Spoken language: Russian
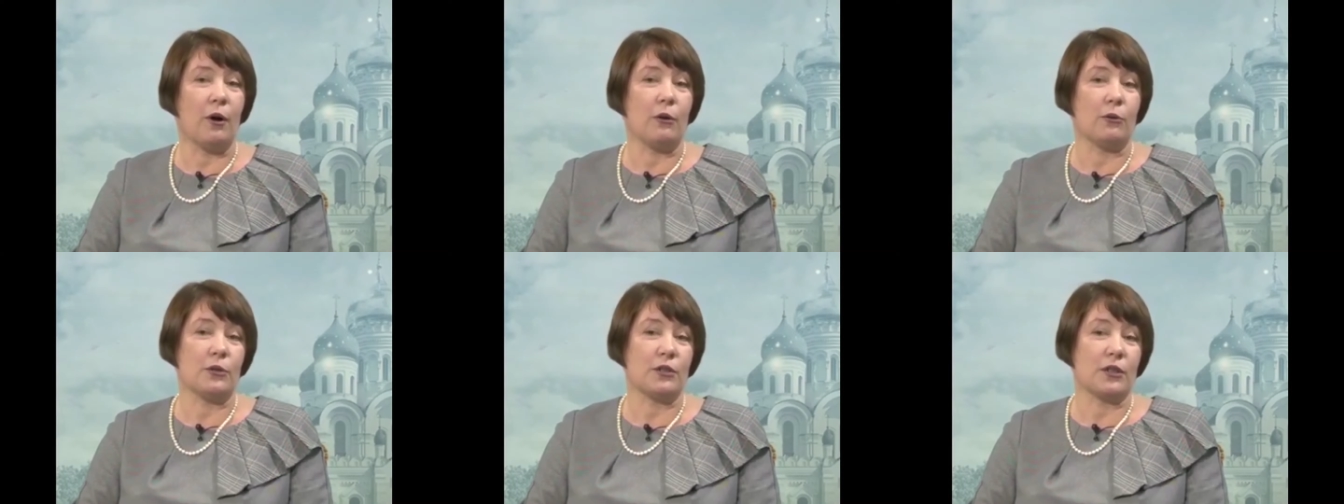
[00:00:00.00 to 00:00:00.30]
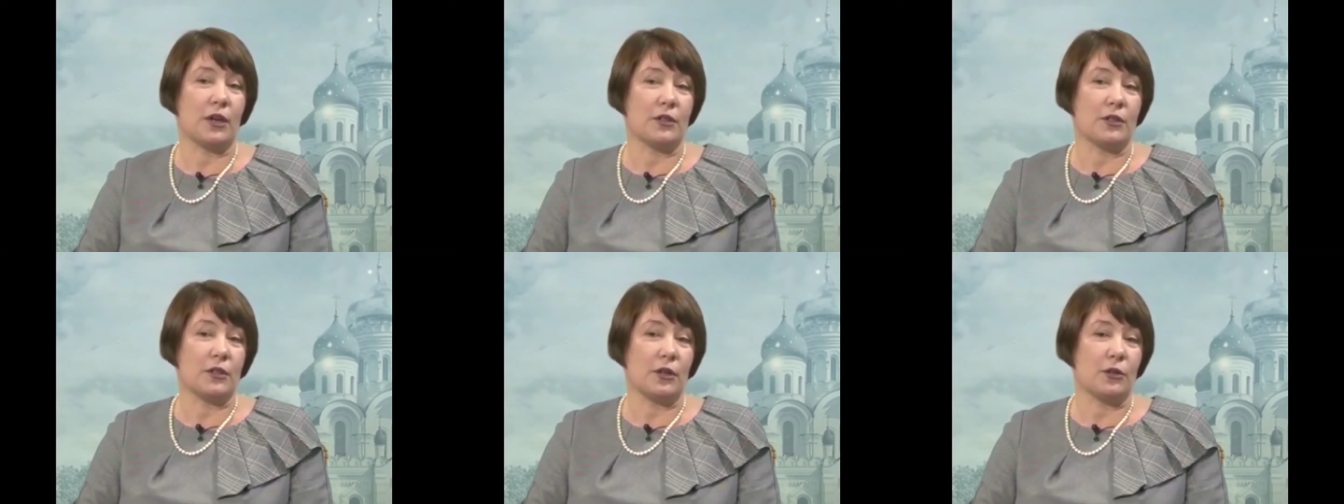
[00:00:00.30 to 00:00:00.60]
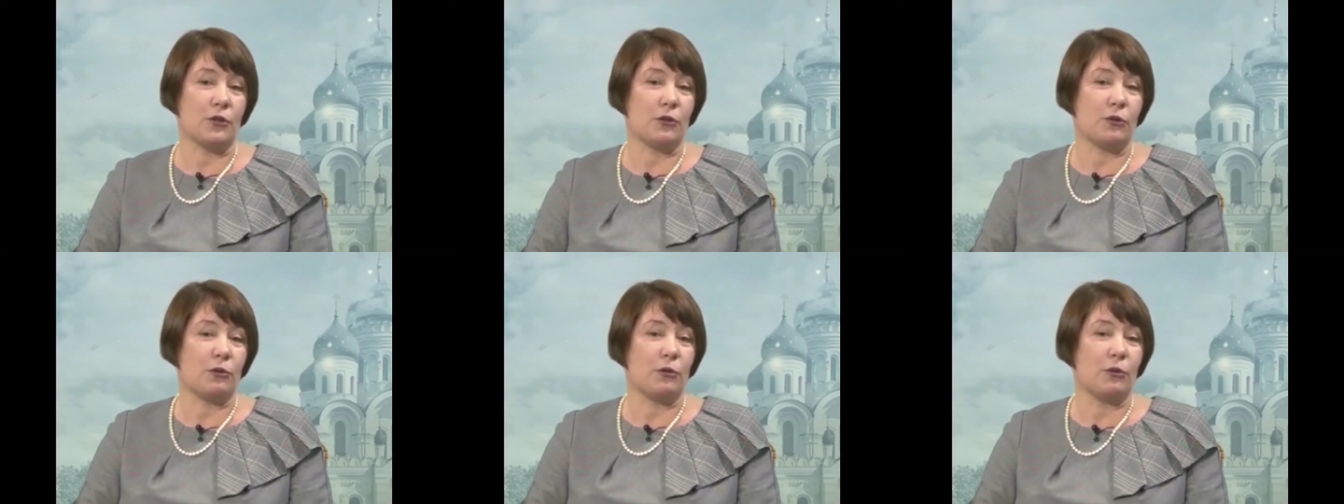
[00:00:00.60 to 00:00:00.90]
Он
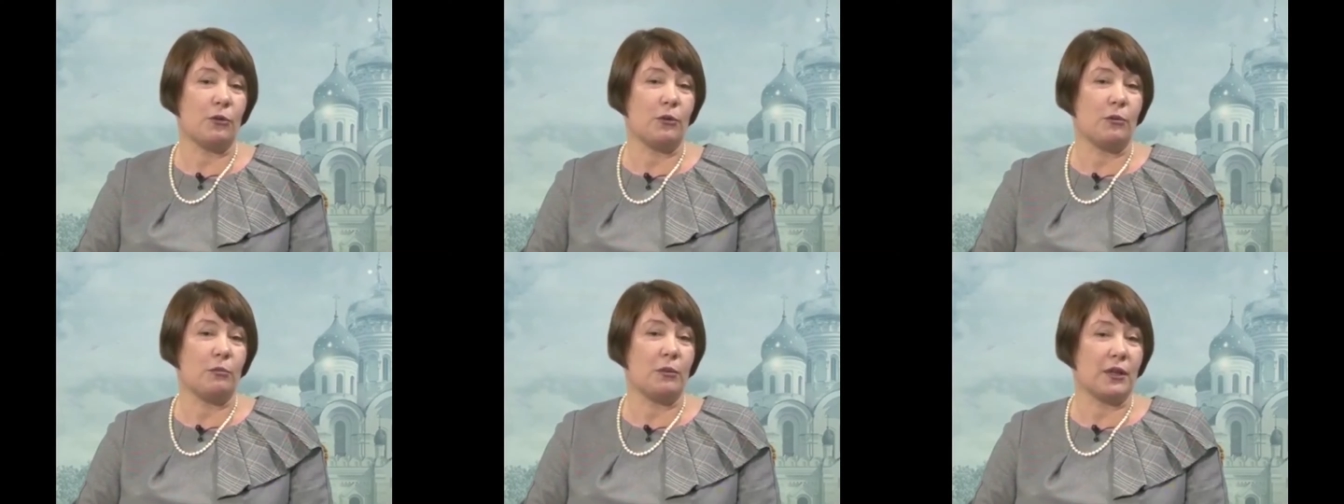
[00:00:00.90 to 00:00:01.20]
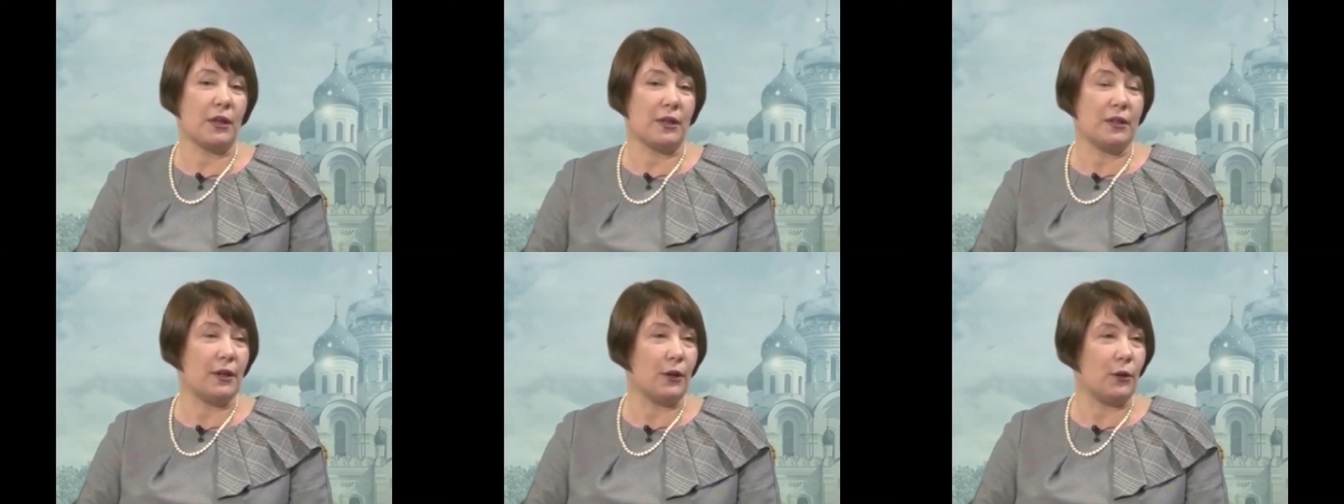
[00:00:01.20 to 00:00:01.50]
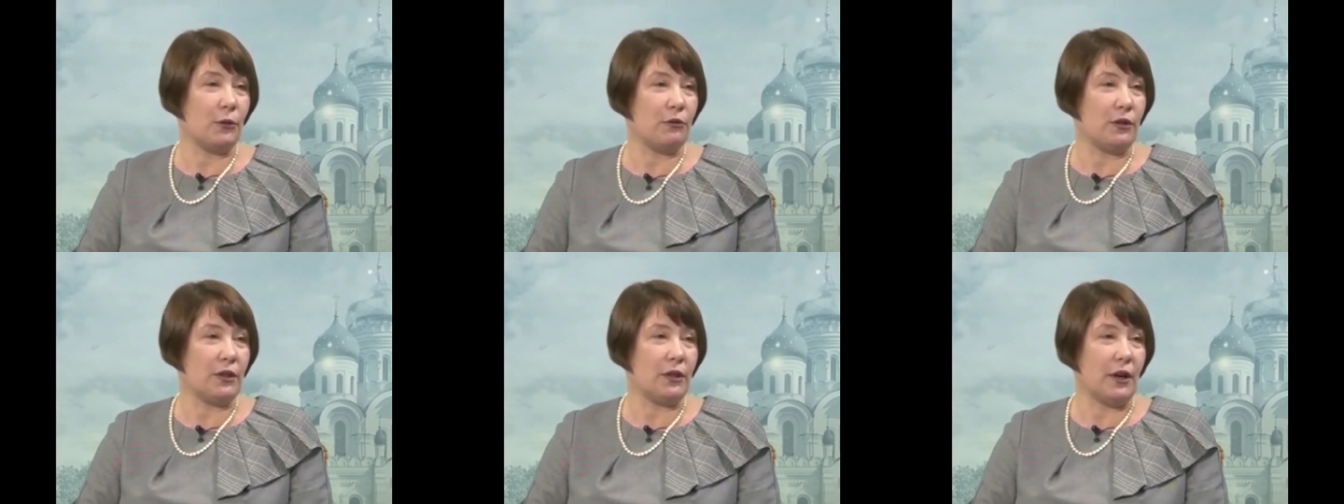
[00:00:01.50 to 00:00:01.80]
сказал, что
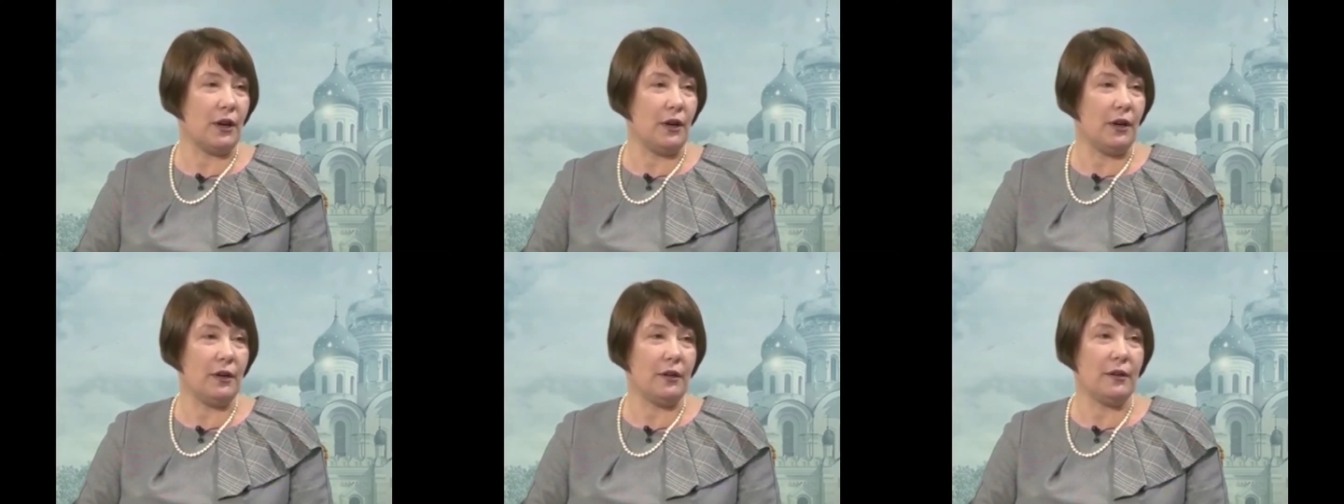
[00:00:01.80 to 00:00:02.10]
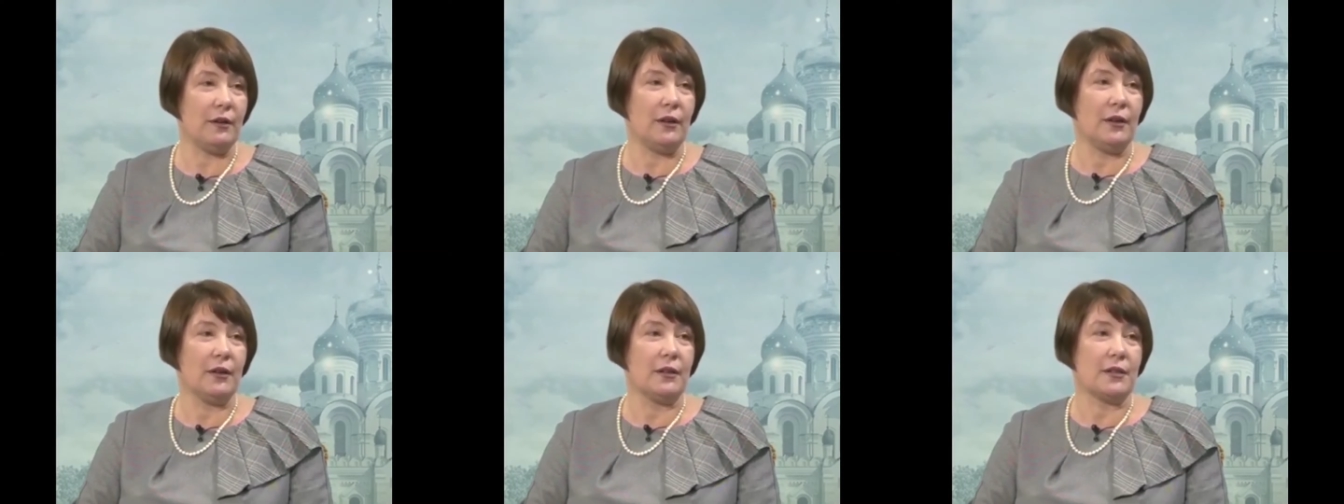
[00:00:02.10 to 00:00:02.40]
молодая ювеналия